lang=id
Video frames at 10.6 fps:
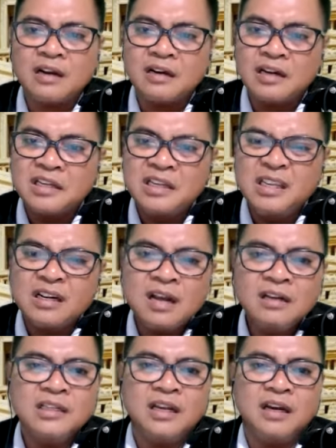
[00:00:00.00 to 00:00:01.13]
karena
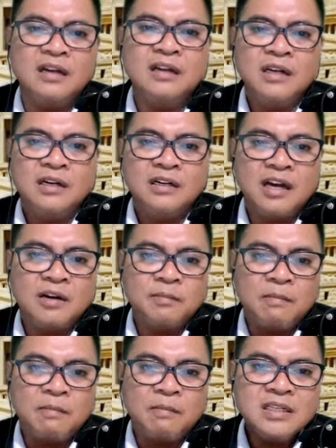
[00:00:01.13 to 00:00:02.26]
kirangnya dan
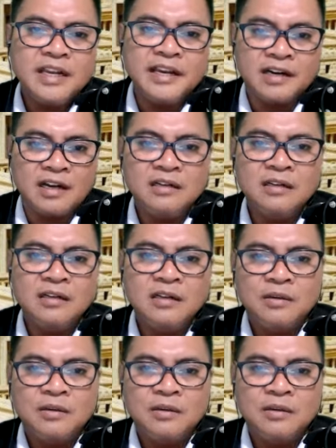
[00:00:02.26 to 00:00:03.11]
masih heran